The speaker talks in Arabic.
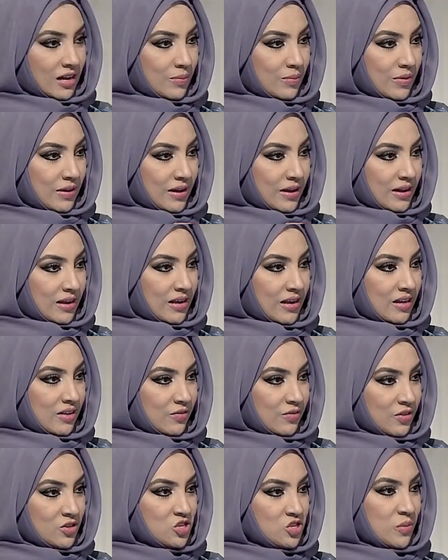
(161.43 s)
الطلبه
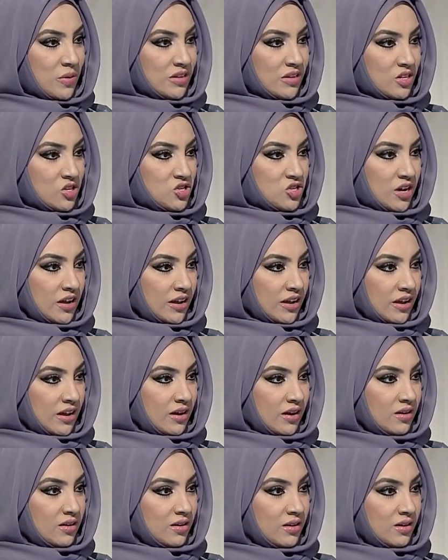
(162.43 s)
اللي في جامعه
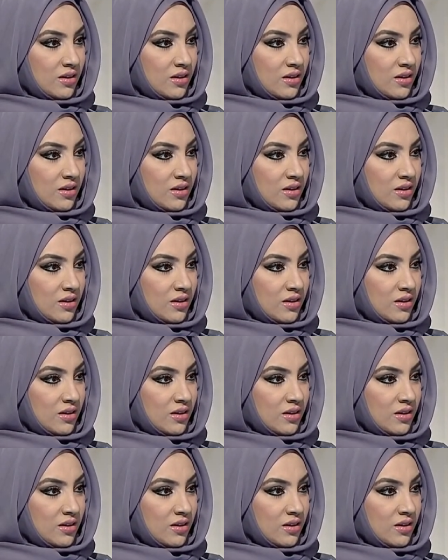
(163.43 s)
الشارقه.